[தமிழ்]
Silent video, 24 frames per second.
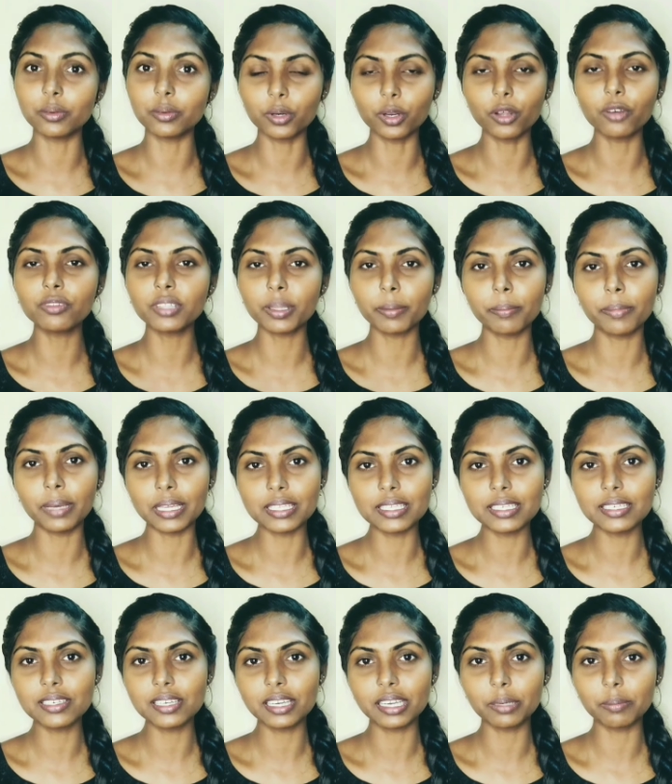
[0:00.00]
ஒன் ஆஃப் த
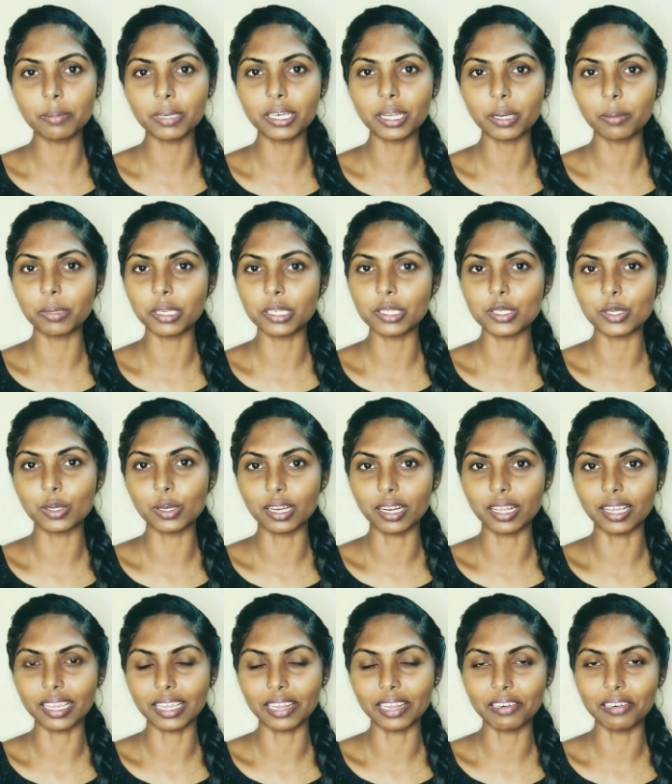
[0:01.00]
பெஸ்ட் ட்ரீட்மெண்ட் அப்படின்னு
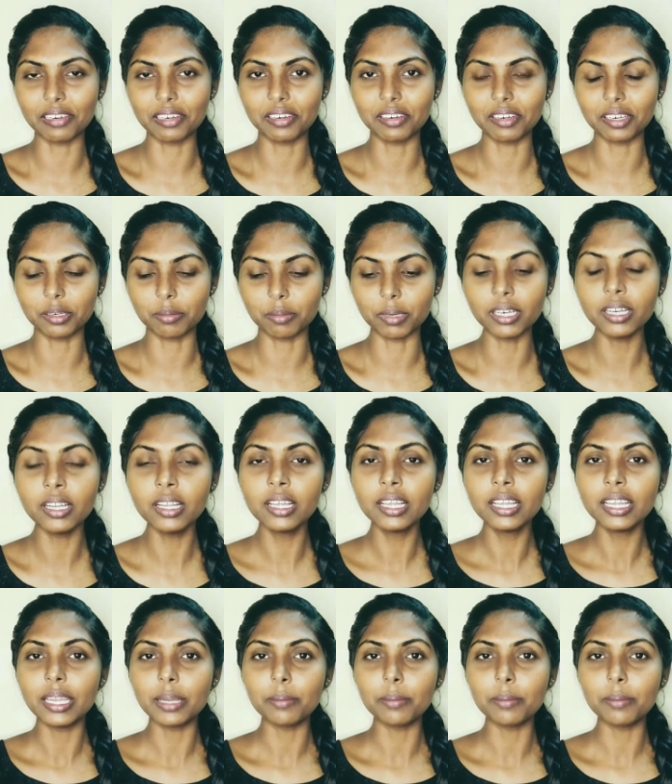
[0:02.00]
சொல்லலாம் கெரட்டின் ட்ரீட்மெண்ட்